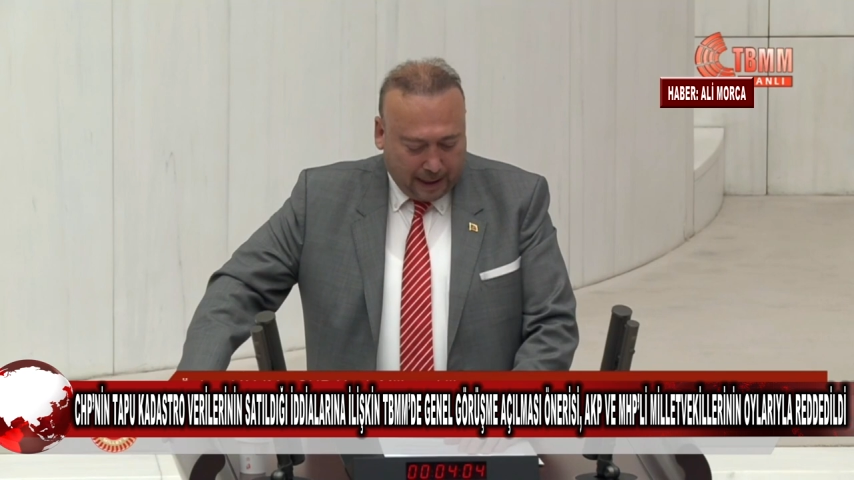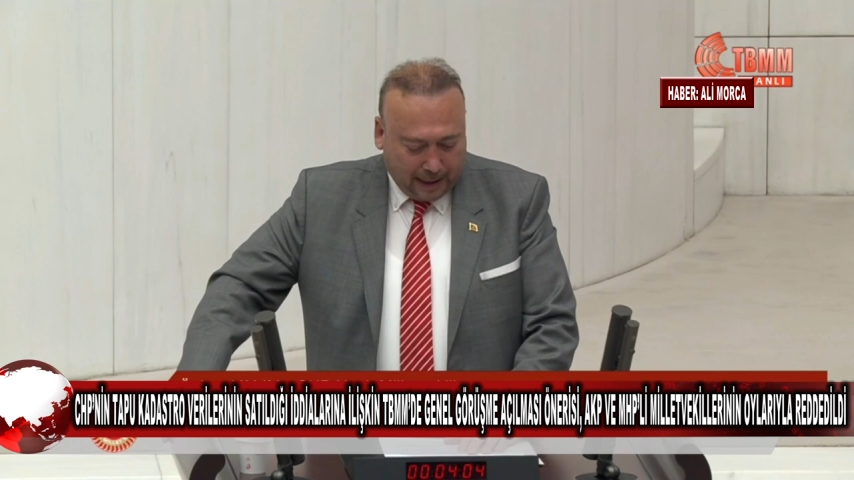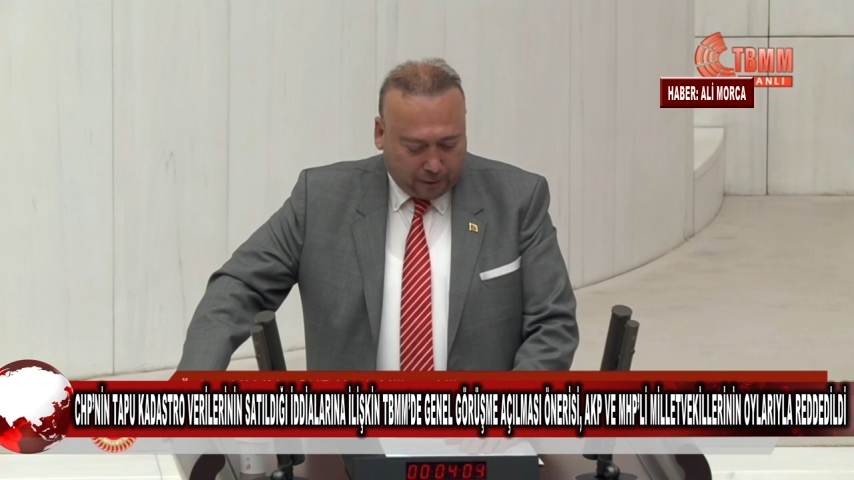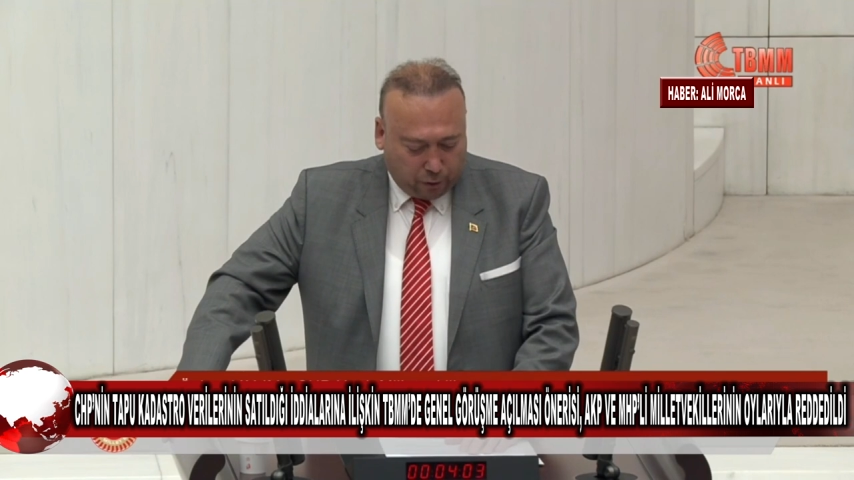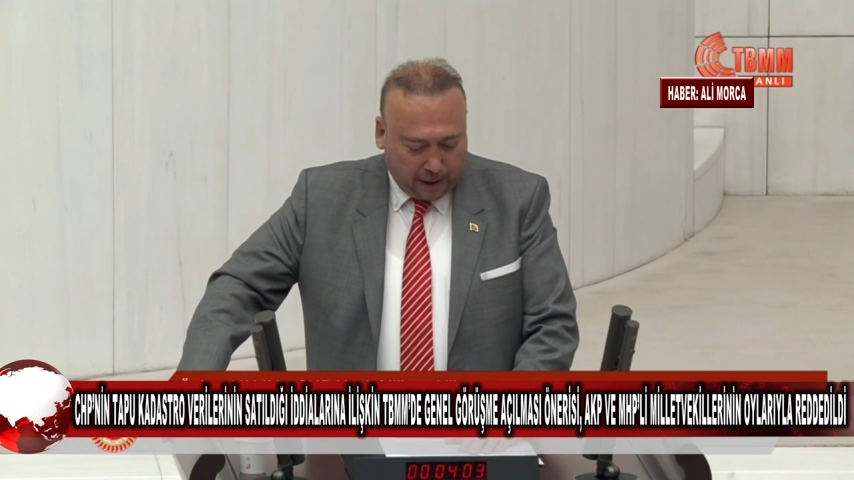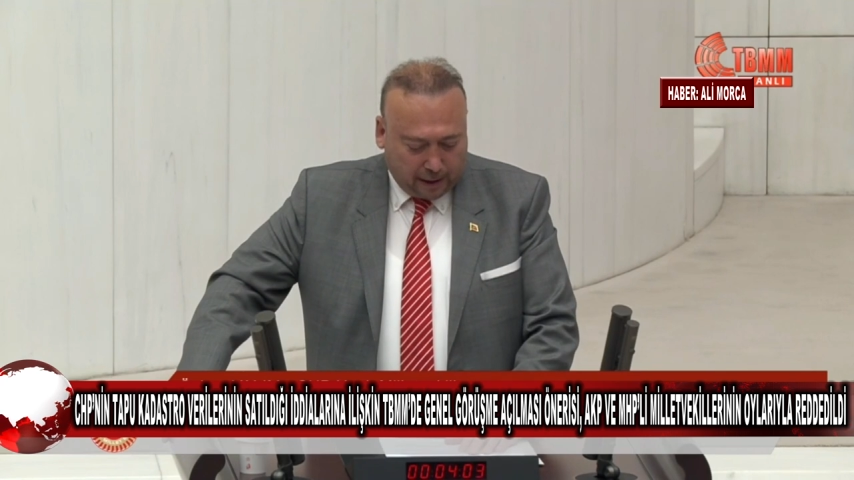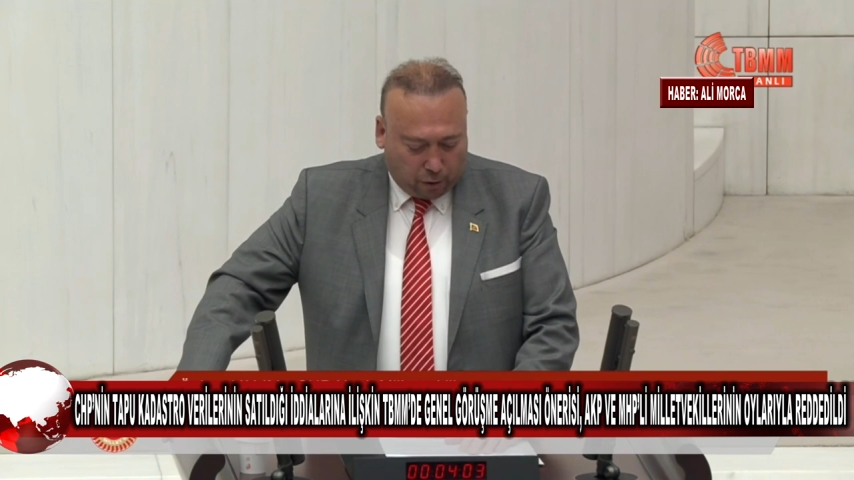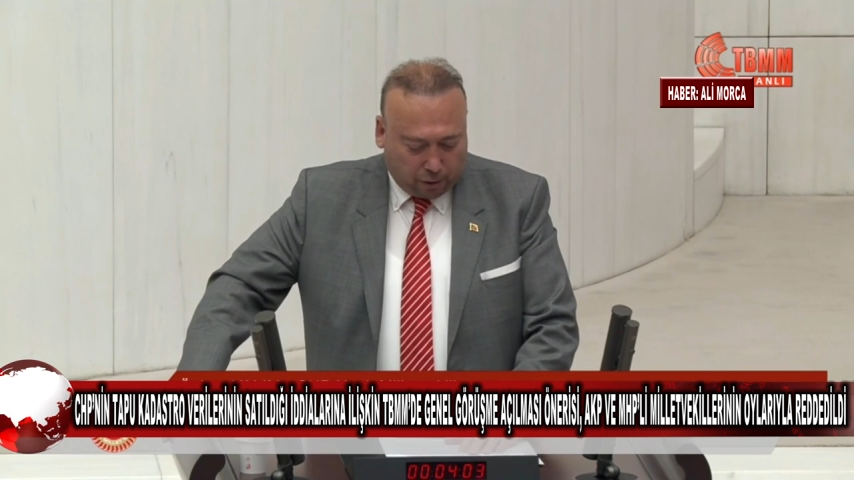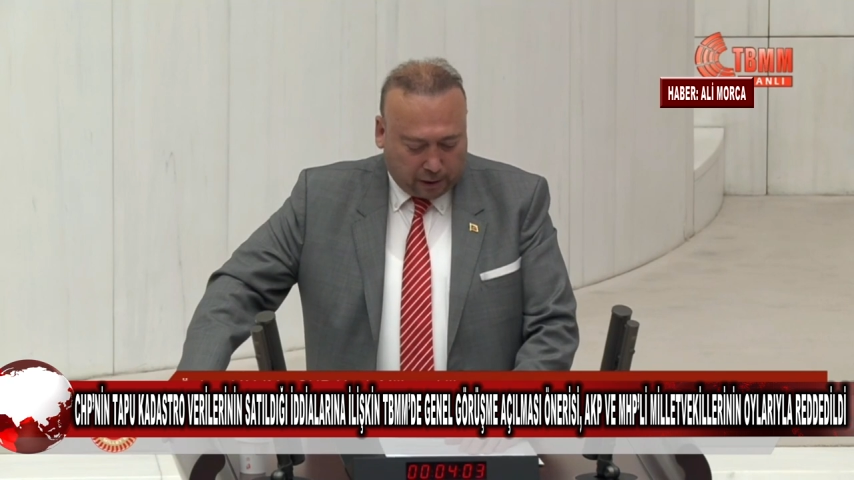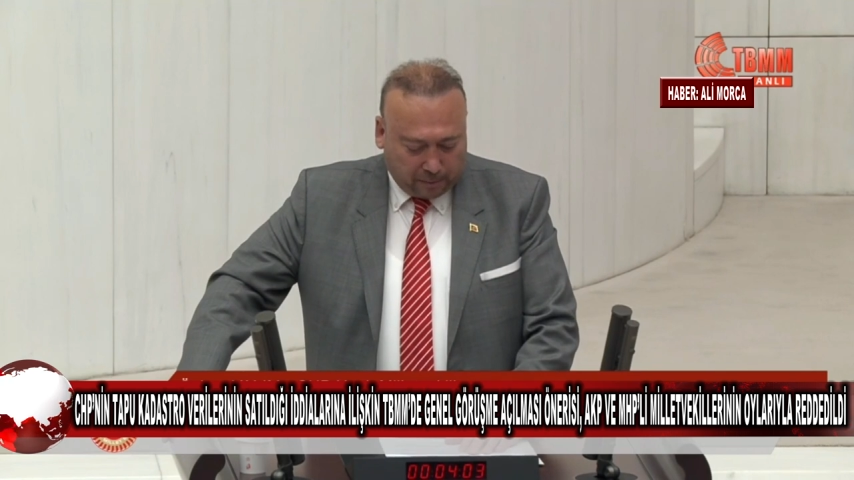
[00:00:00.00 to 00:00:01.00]
elektronik
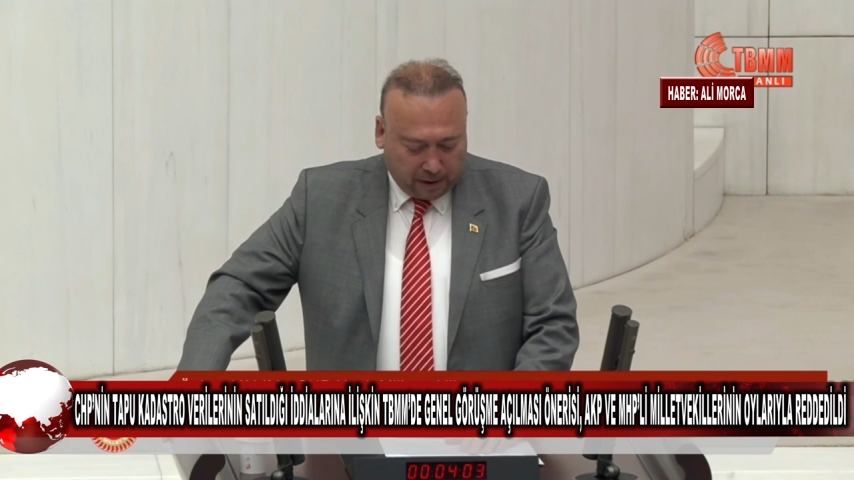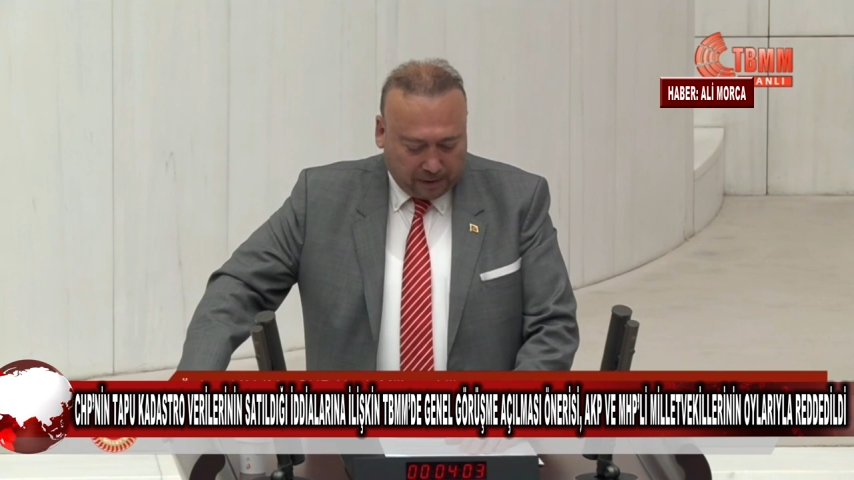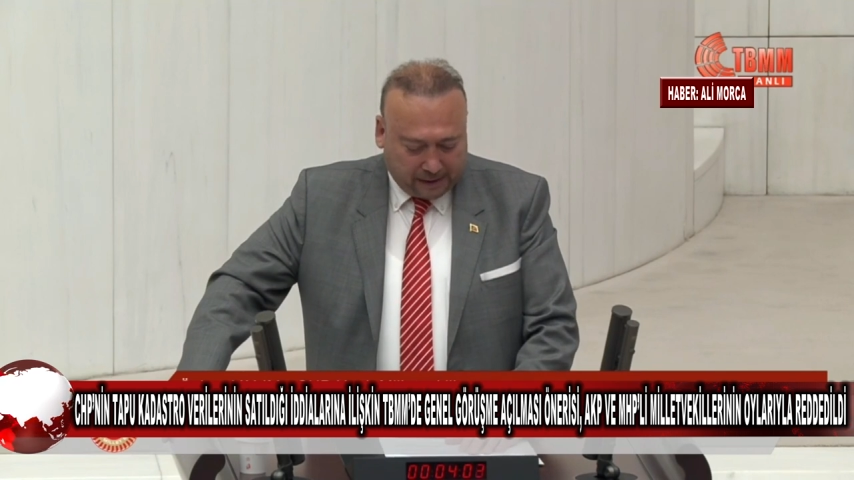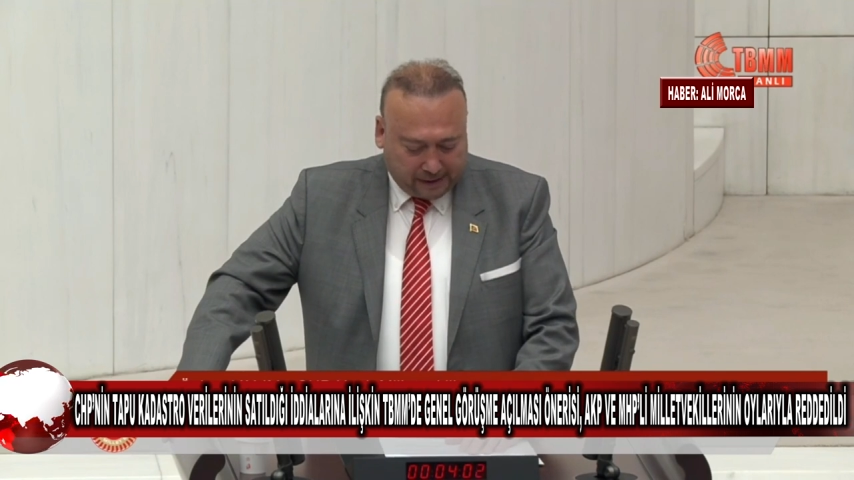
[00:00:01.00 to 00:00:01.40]
ortamda bir